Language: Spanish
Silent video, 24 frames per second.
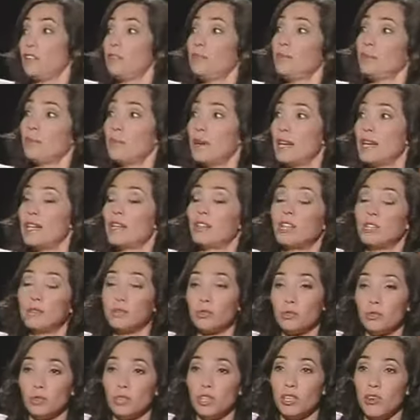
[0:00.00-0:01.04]
es mi marido,
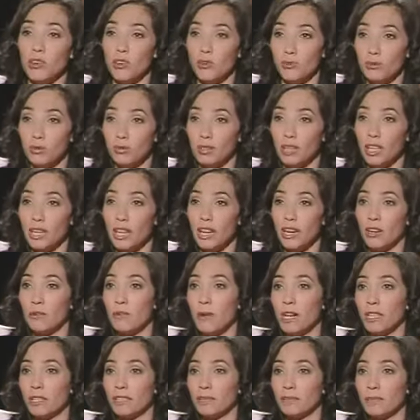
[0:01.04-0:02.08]
tenemos un hijo en común, hay algo
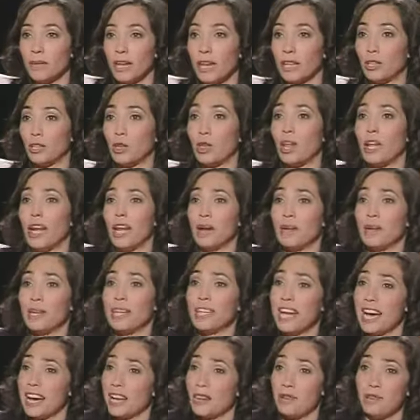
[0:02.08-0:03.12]
más para toda la
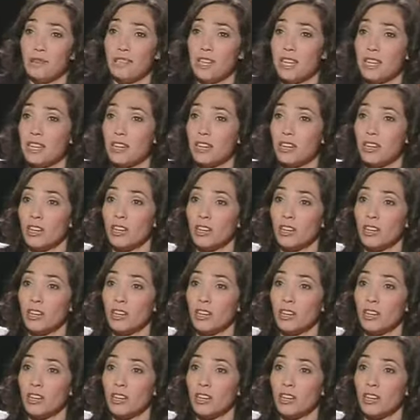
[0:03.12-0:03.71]
vida que un hijo. Claro,